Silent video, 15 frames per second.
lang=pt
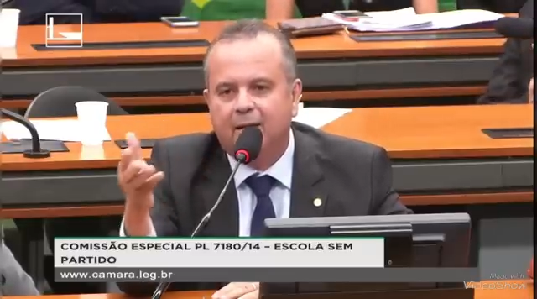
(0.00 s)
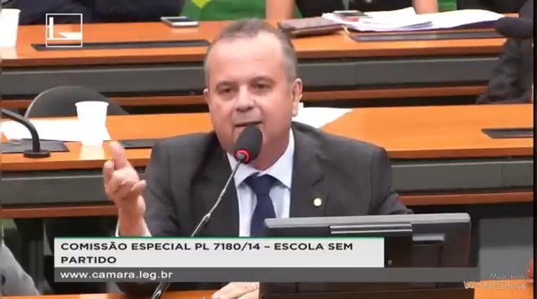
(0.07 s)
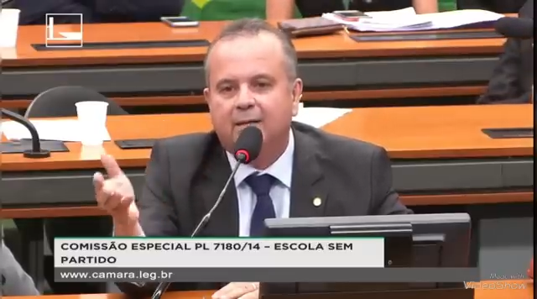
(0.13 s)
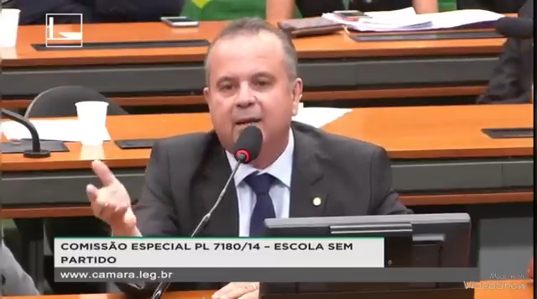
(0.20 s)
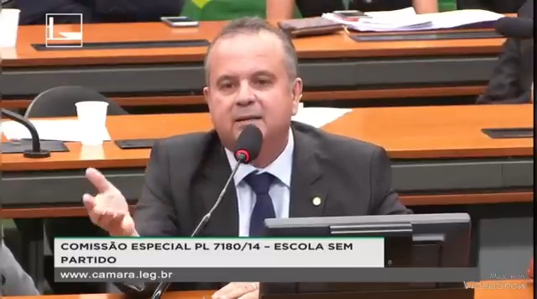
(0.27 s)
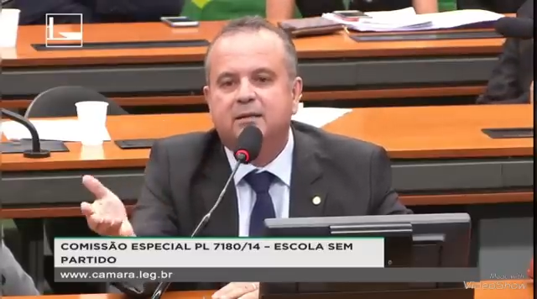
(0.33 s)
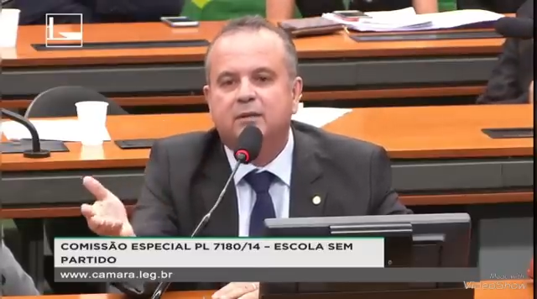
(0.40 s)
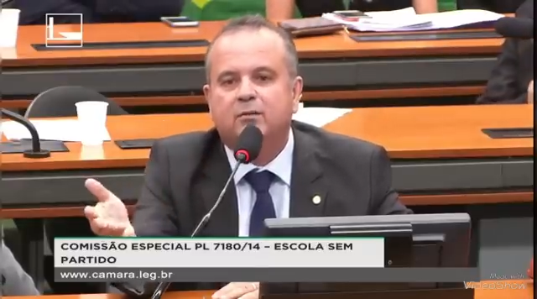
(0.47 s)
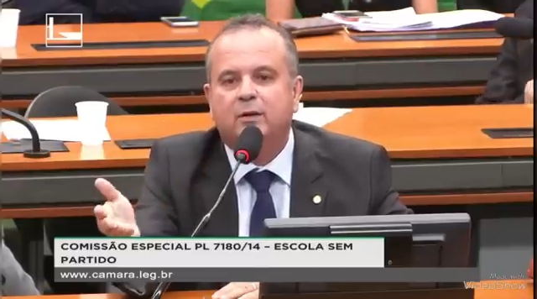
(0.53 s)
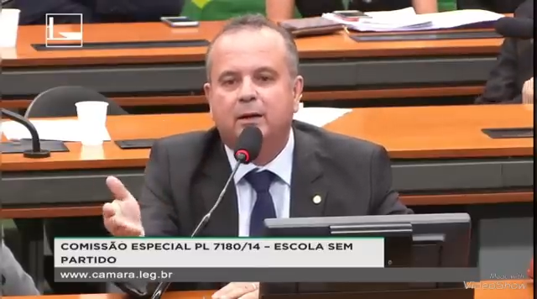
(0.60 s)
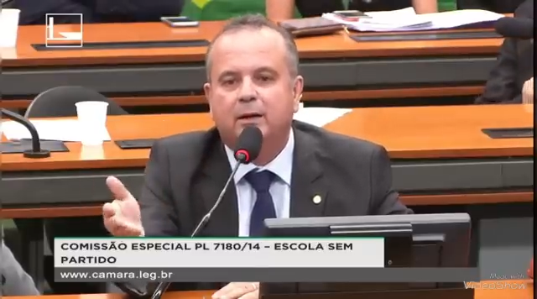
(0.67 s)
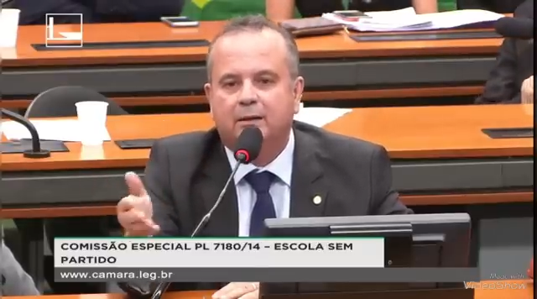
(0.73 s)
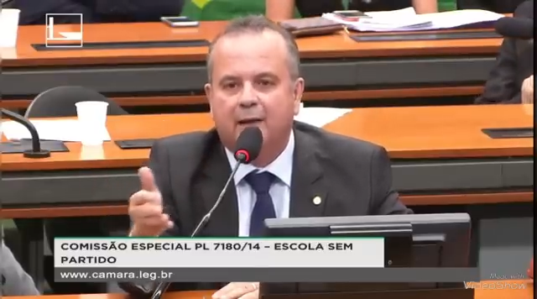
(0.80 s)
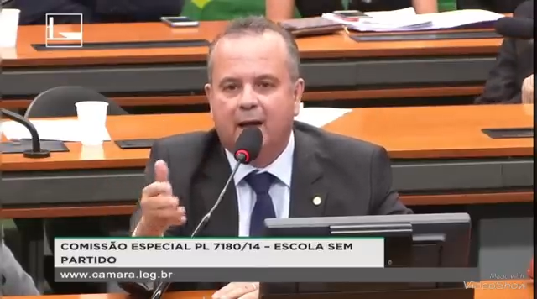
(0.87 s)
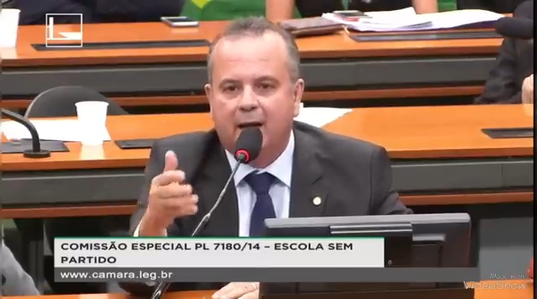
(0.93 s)
da
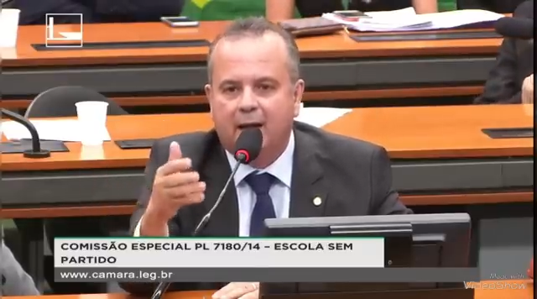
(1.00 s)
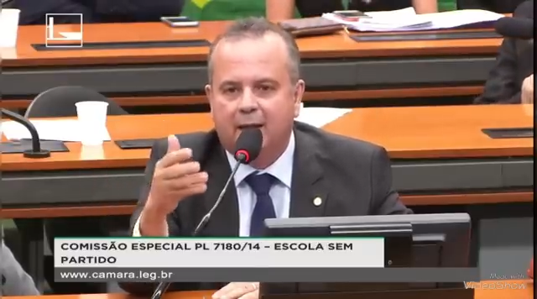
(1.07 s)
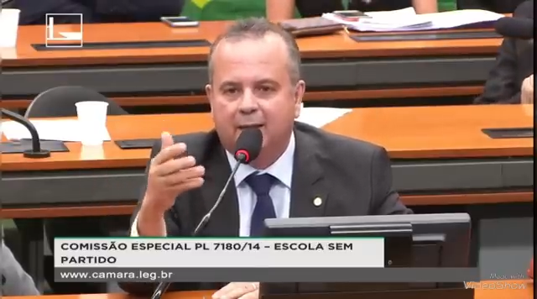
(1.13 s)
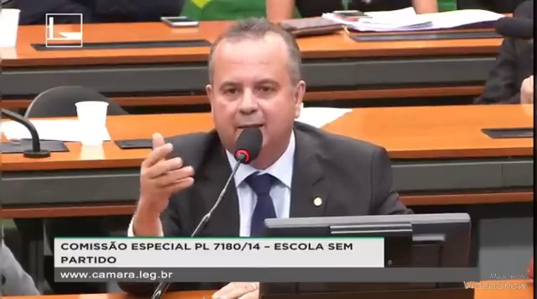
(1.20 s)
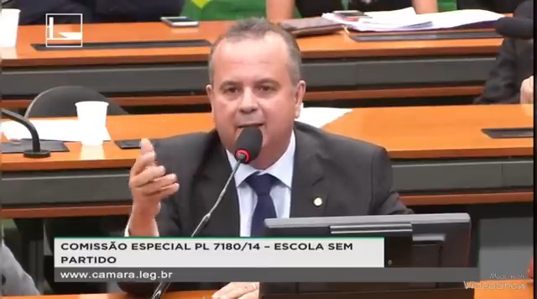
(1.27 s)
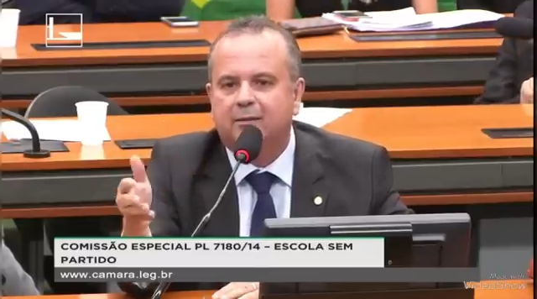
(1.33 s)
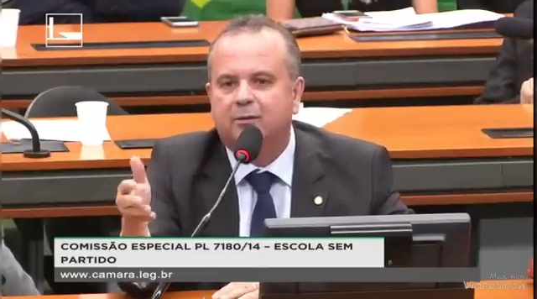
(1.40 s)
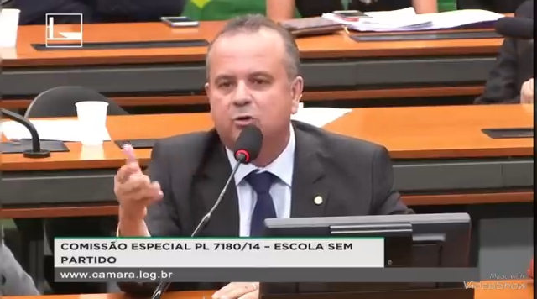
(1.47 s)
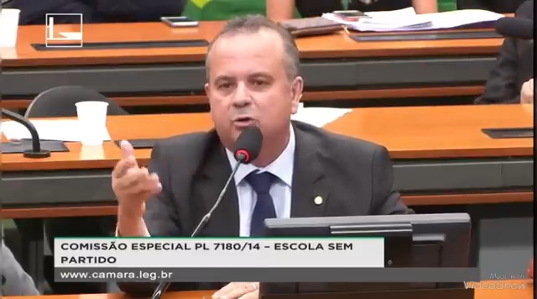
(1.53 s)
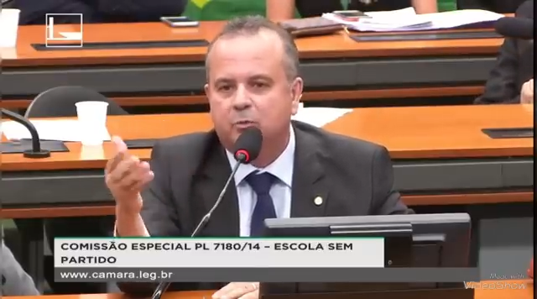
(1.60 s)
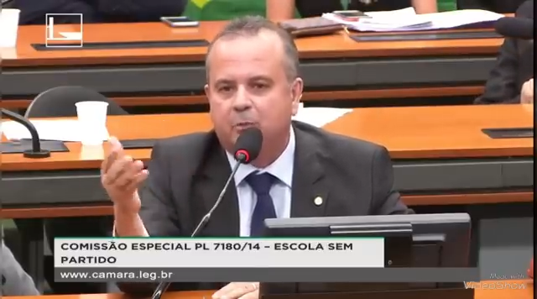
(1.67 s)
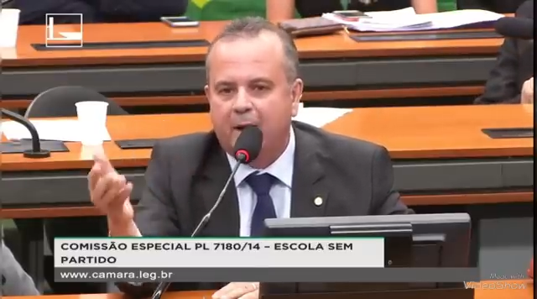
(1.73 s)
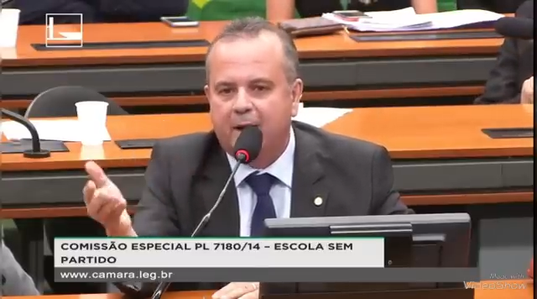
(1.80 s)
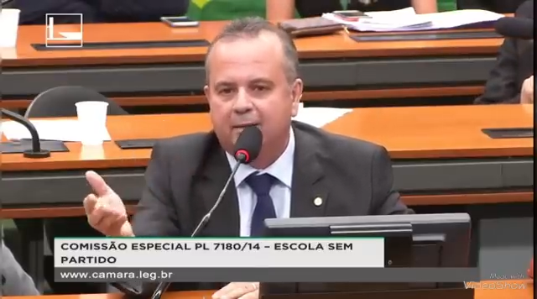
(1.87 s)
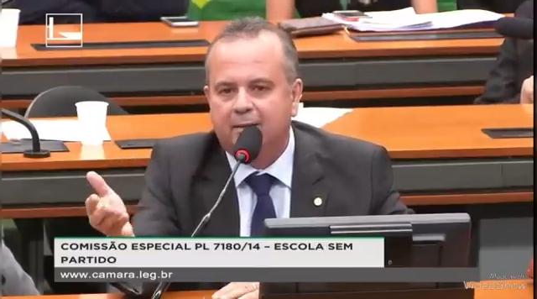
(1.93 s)
civilidade entre os
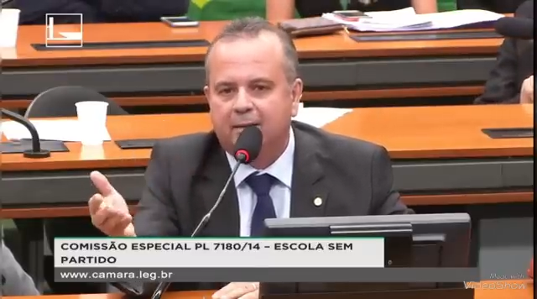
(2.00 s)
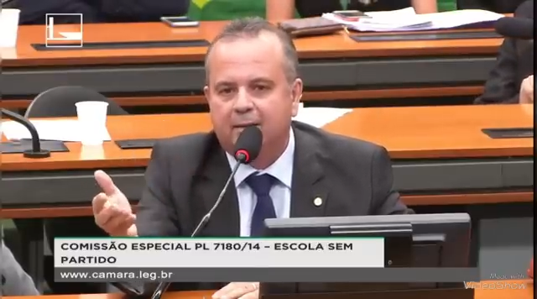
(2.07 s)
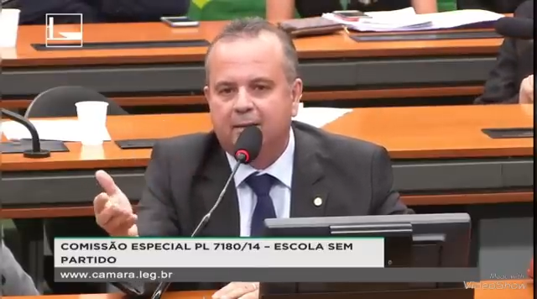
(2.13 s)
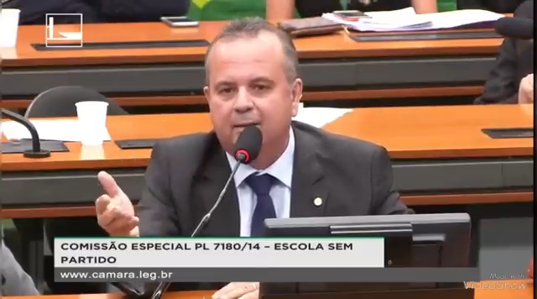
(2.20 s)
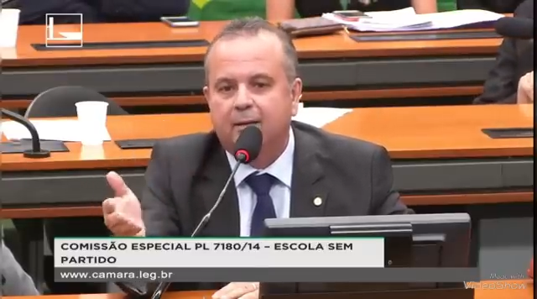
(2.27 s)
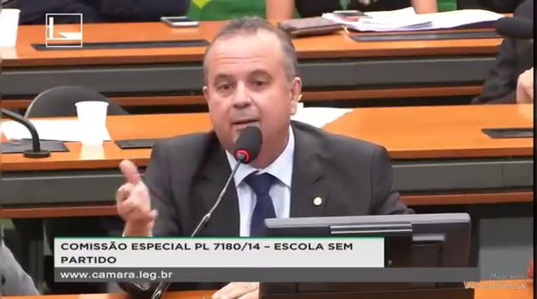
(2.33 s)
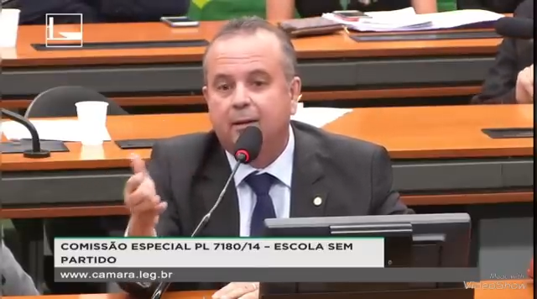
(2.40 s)
pares aqui,